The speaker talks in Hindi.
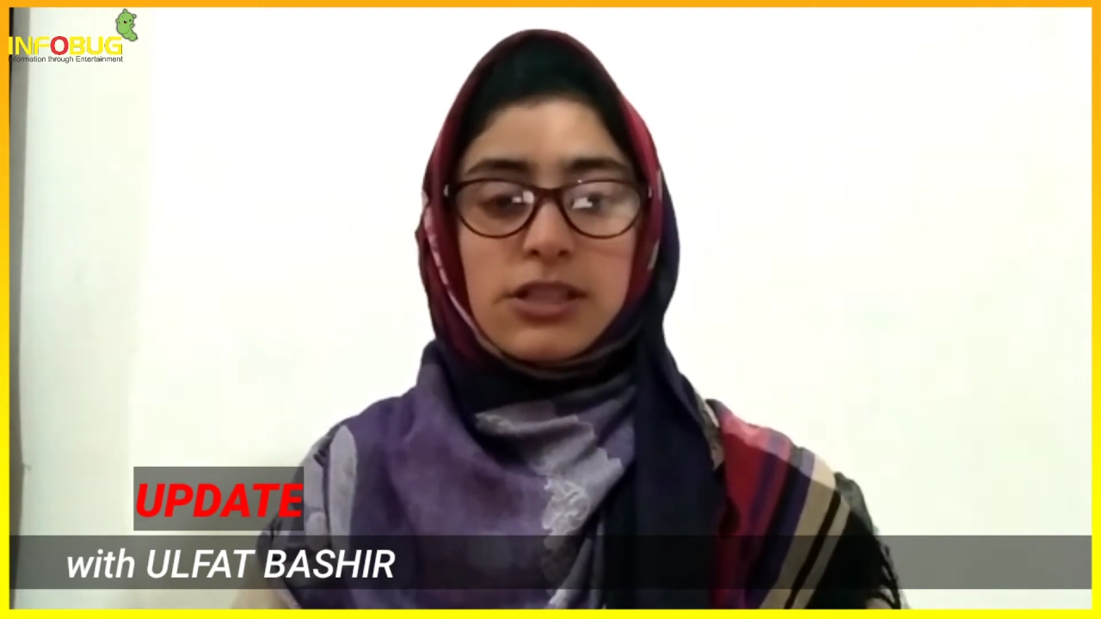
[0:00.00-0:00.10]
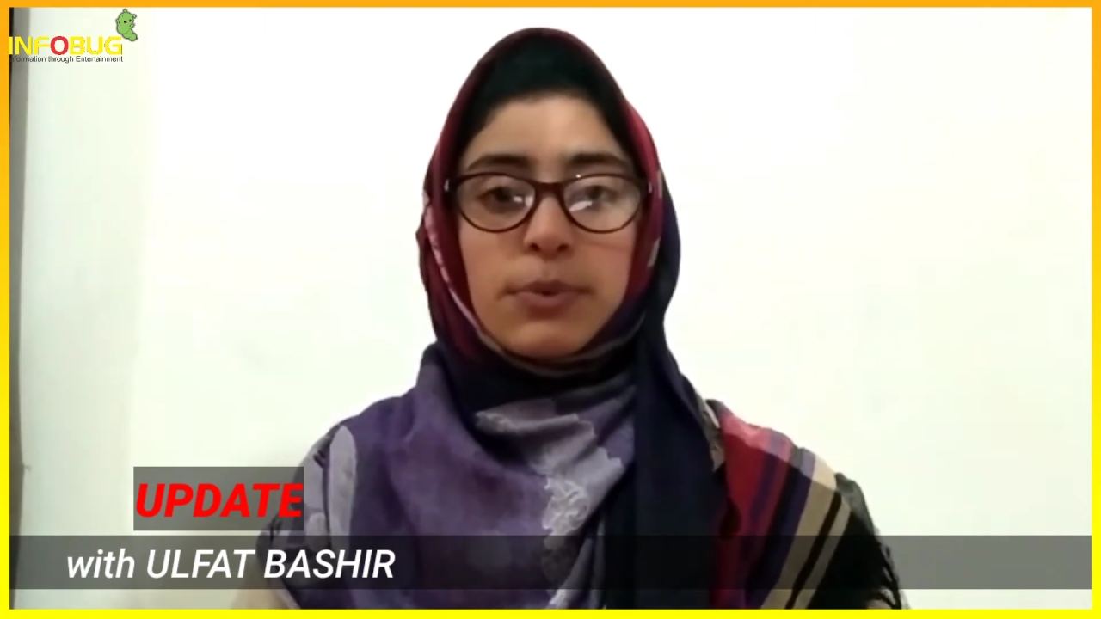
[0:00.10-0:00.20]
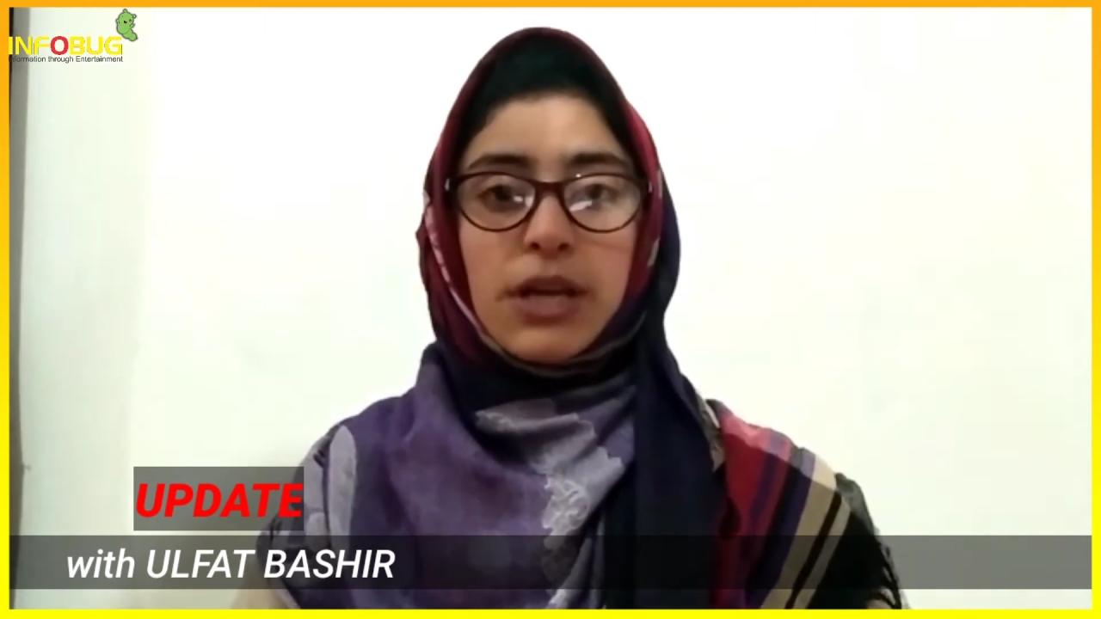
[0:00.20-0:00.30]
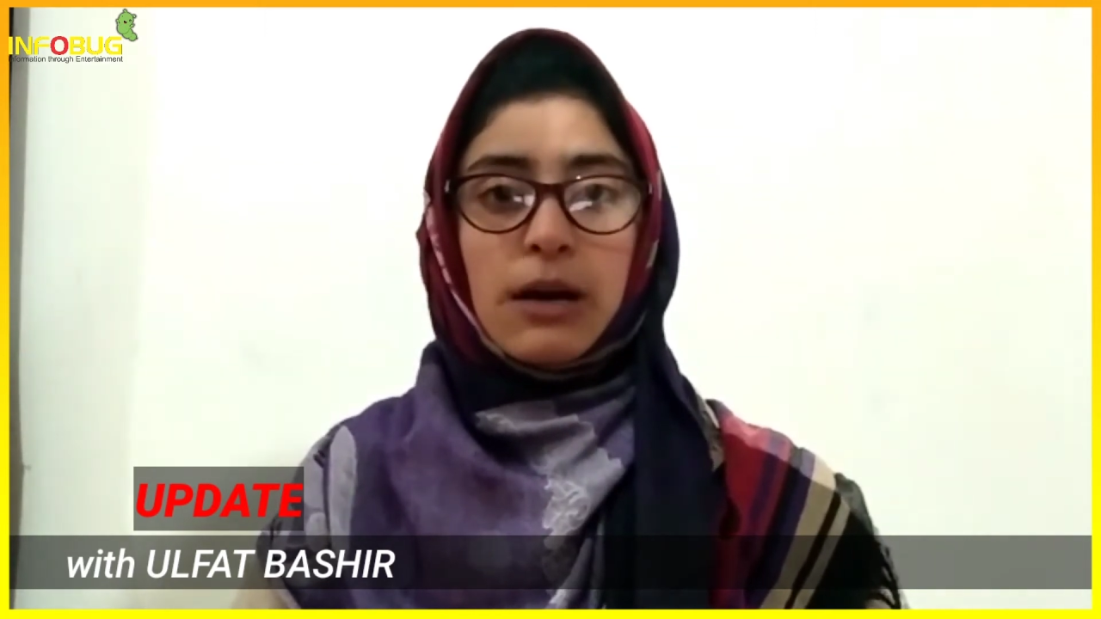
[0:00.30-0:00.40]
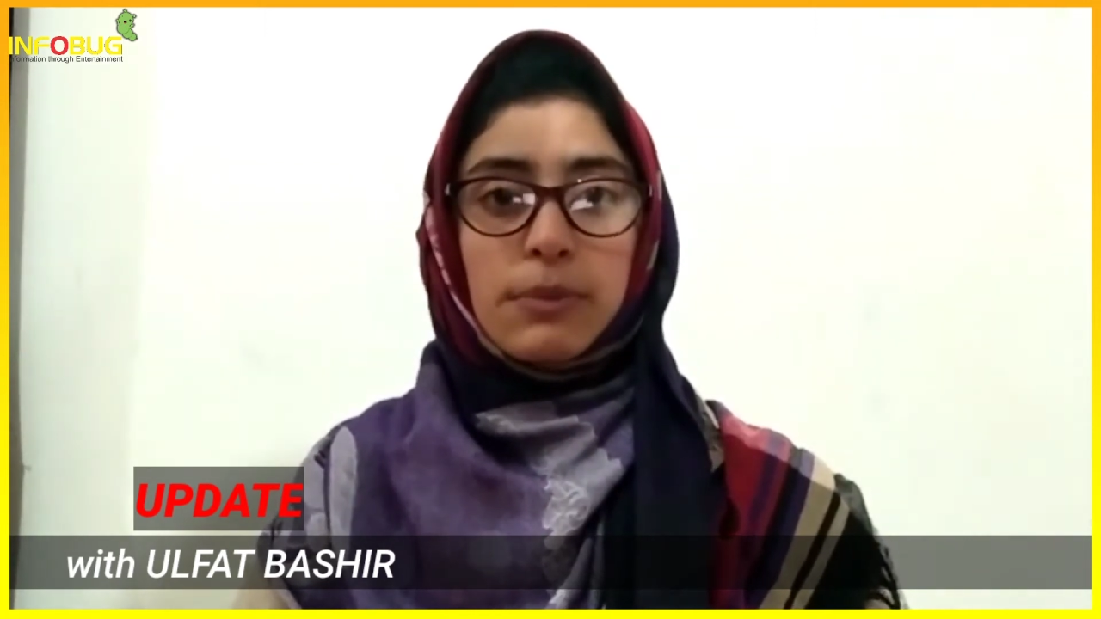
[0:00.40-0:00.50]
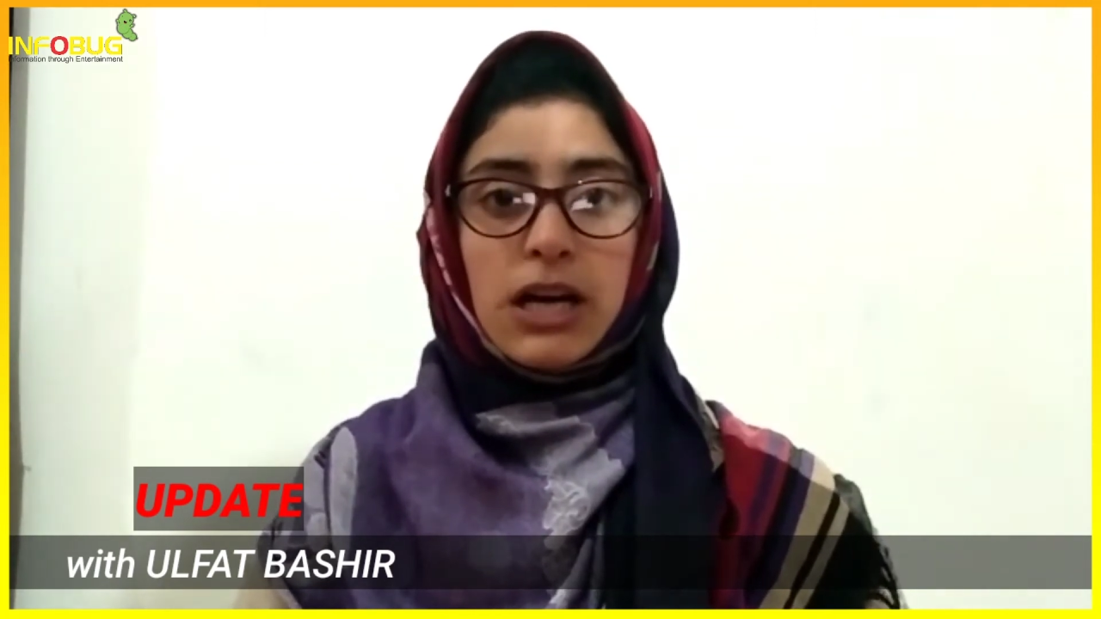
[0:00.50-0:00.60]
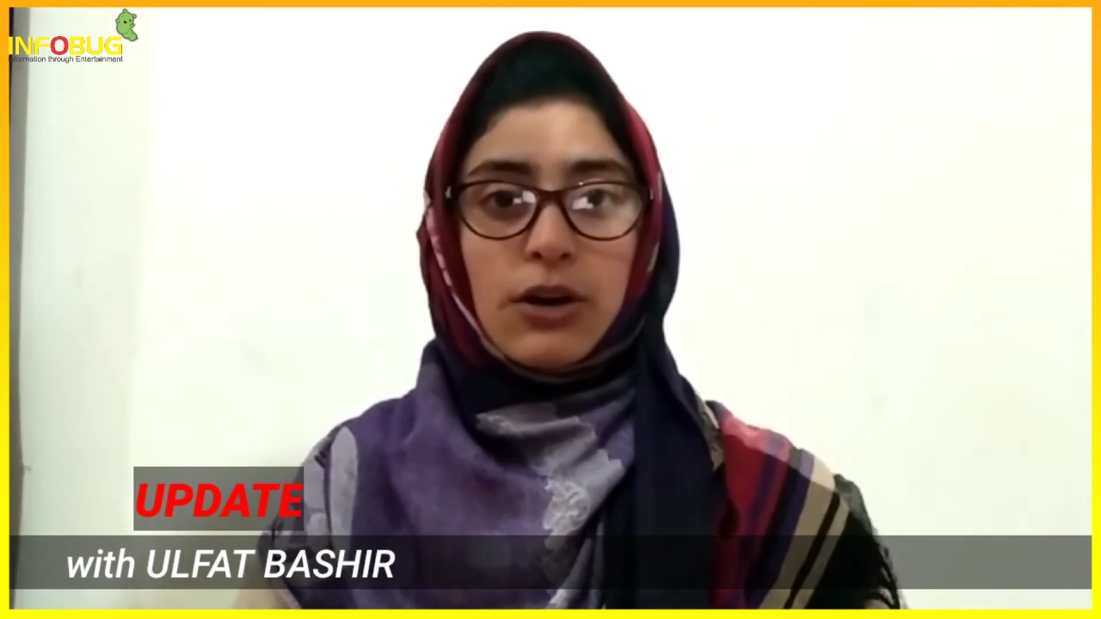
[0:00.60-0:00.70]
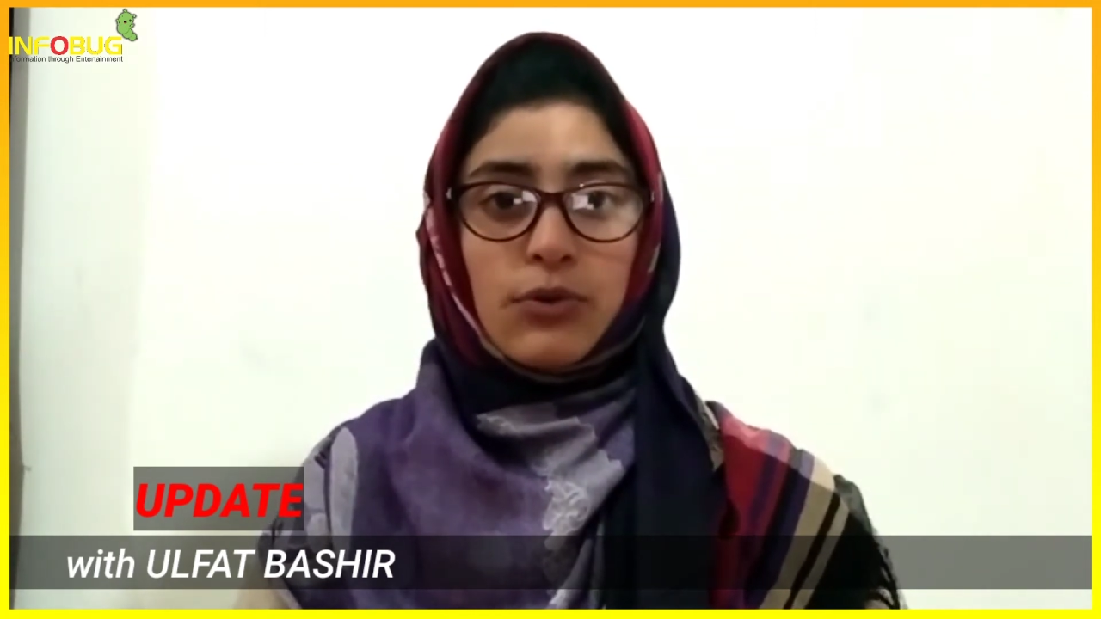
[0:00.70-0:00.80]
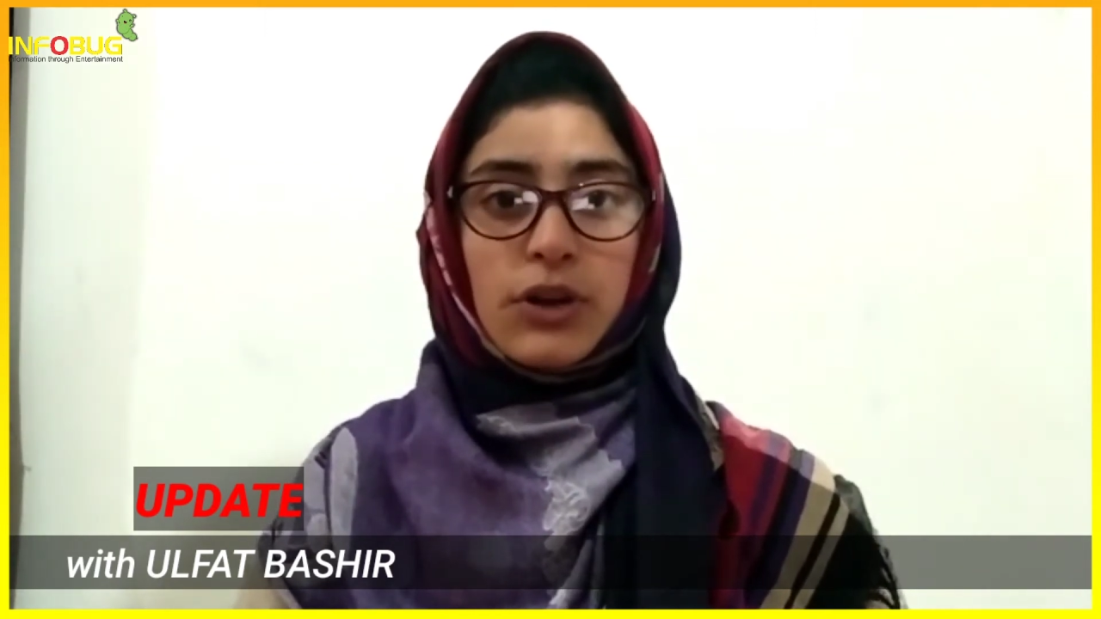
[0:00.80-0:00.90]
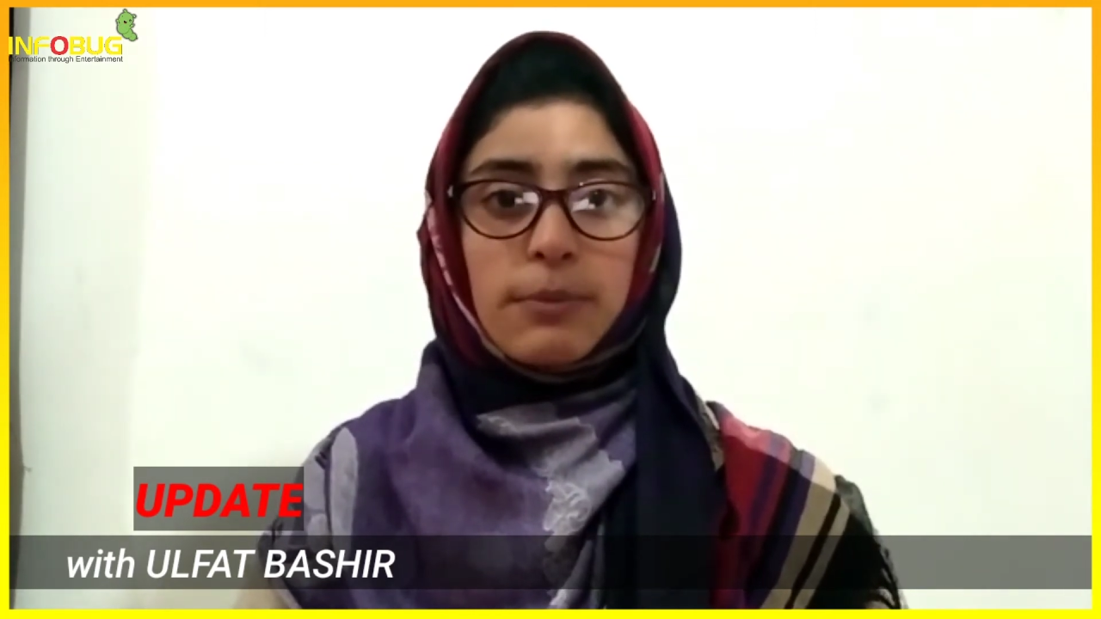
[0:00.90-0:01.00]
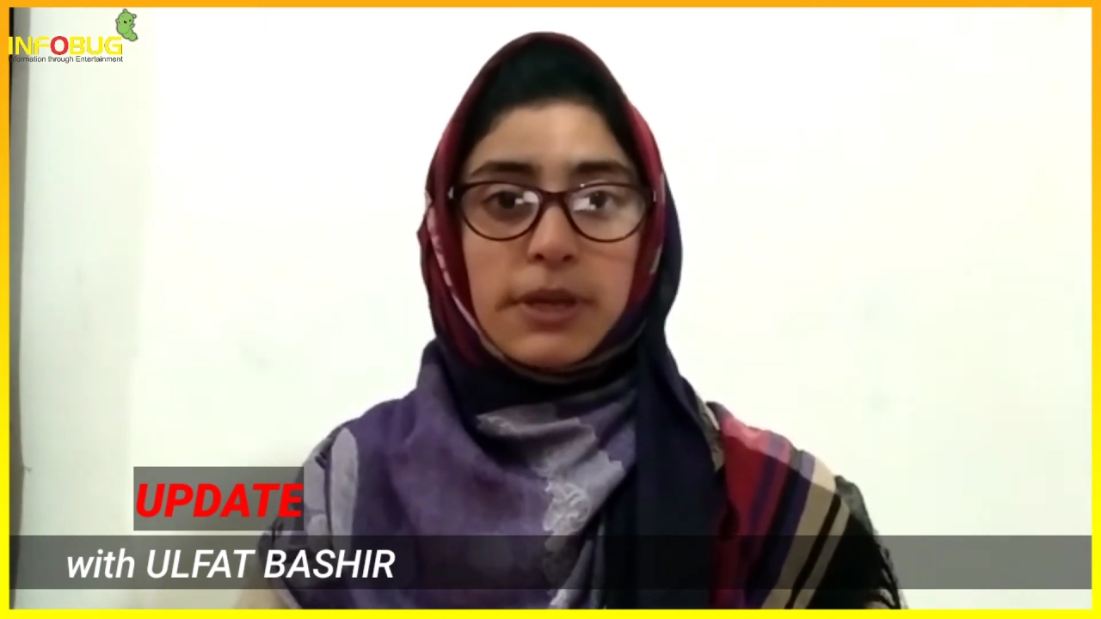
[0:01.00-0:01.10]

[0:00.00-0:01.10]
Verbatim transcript: जबकि और उनका